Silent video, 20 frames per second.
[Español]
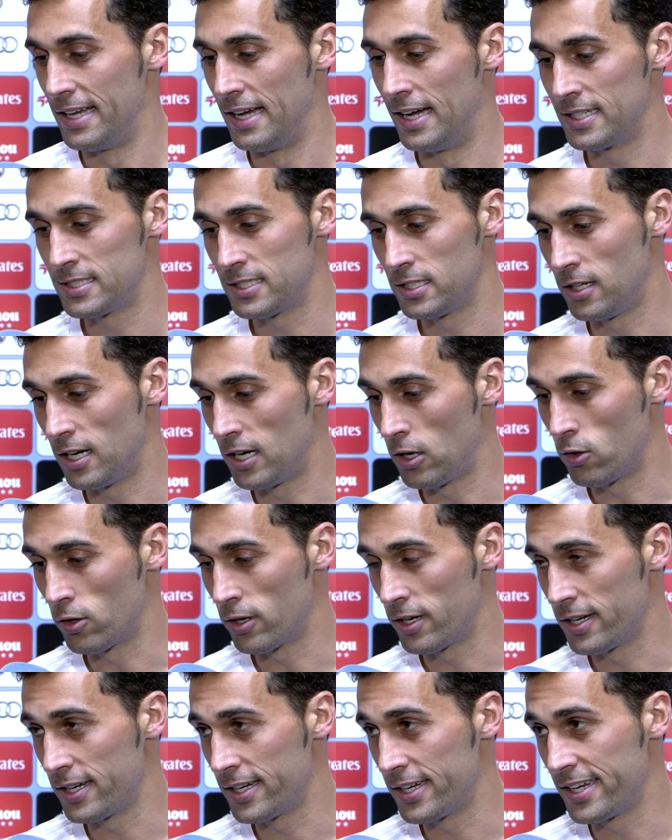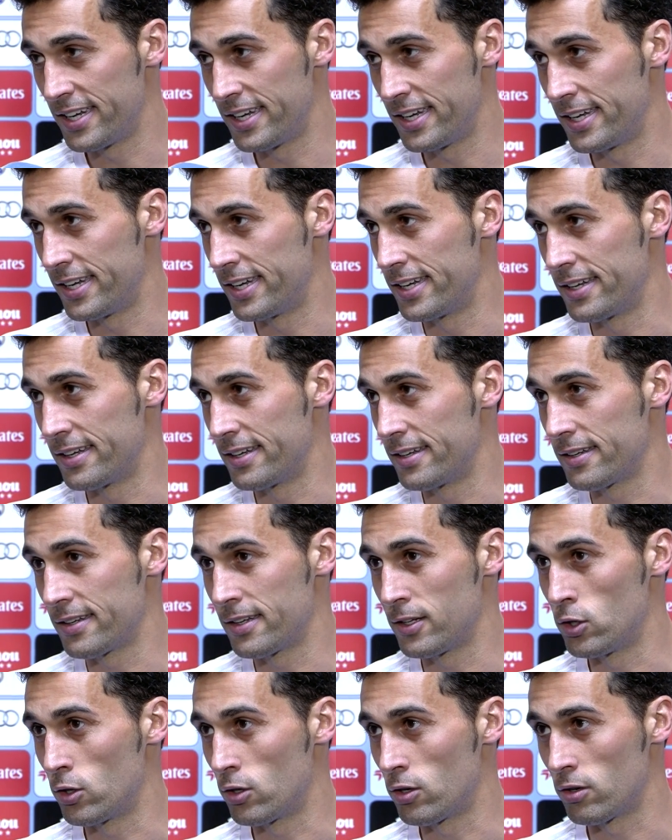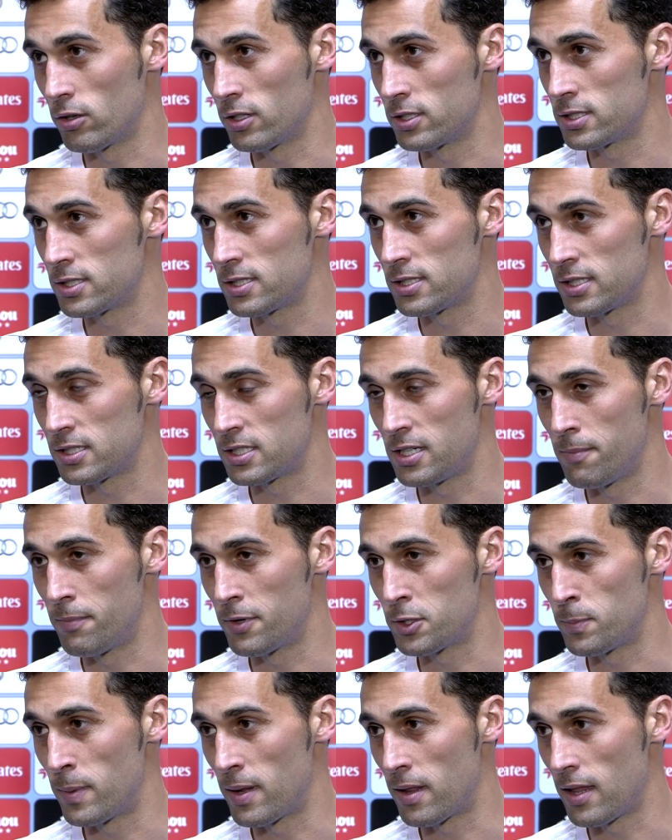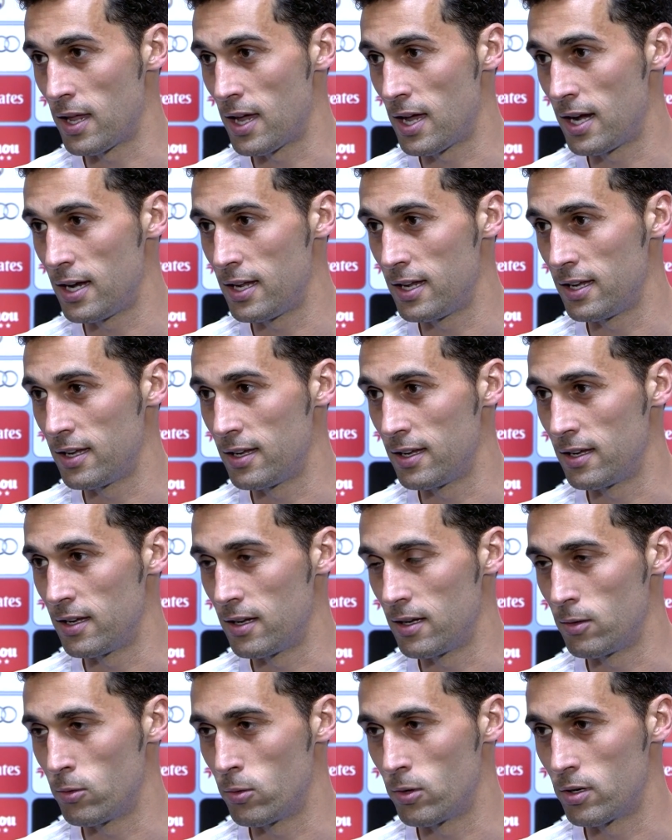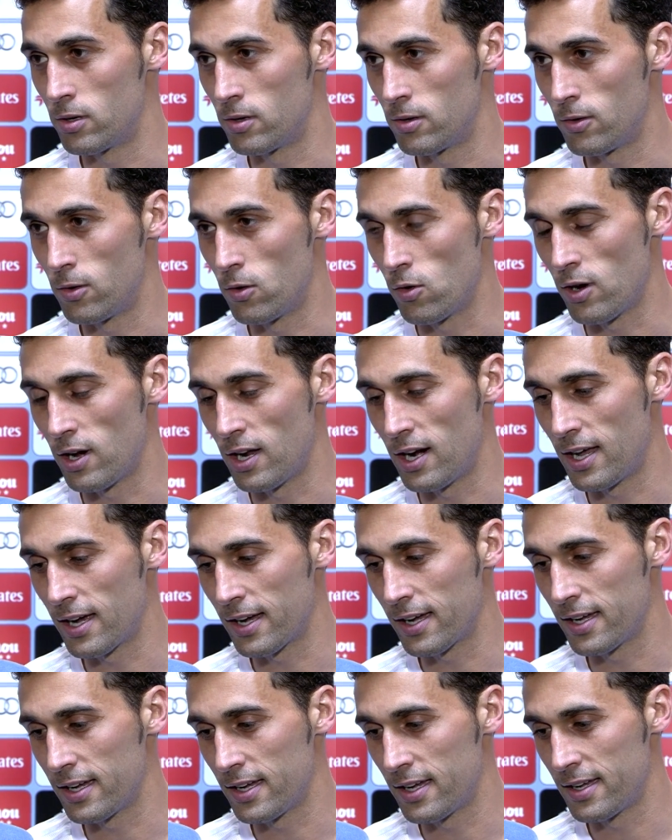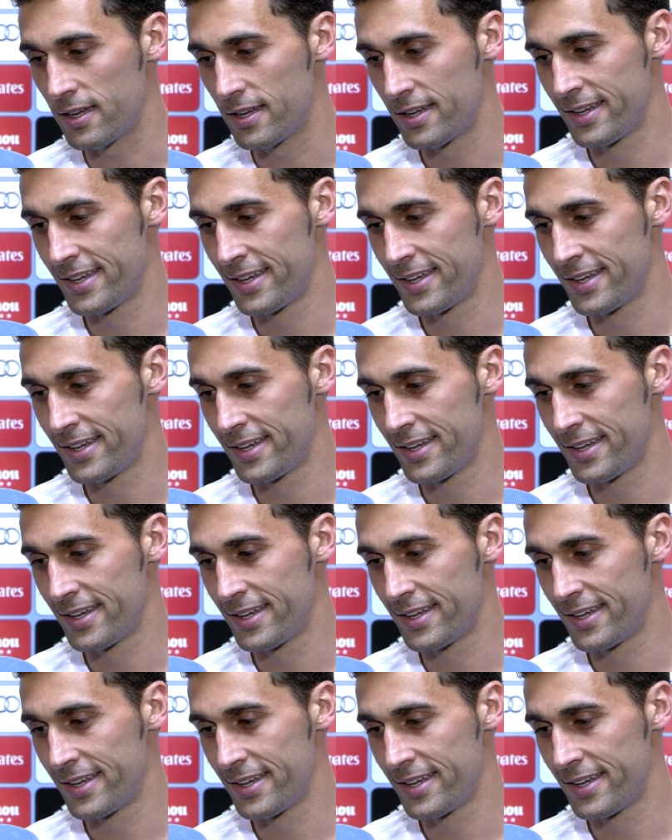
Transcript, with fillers: ha sido algo que, yo creo que es siempre especial y bueno, ojalá que,